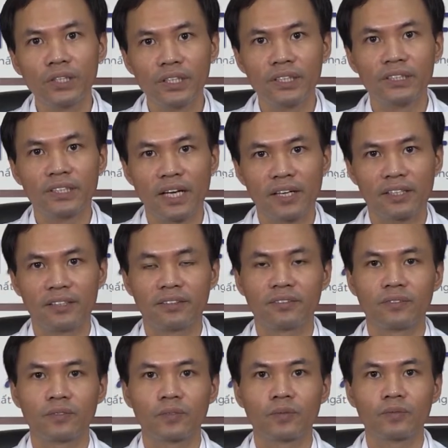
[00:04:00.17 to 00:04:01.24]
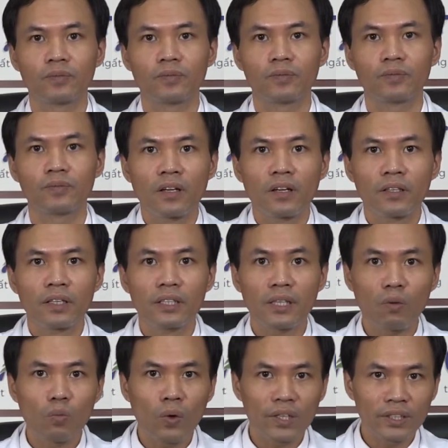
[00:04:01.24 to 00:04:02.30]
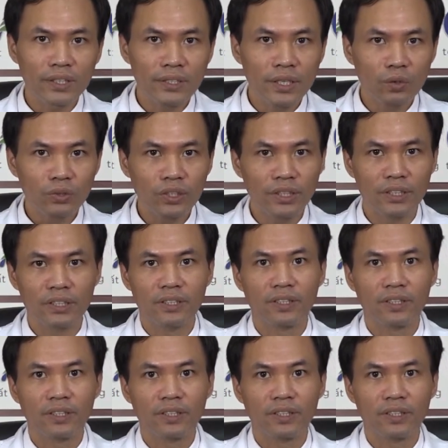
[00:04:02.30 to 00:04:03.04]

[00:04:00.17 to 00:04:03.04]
trị dài. Thì trong quá trình điều trị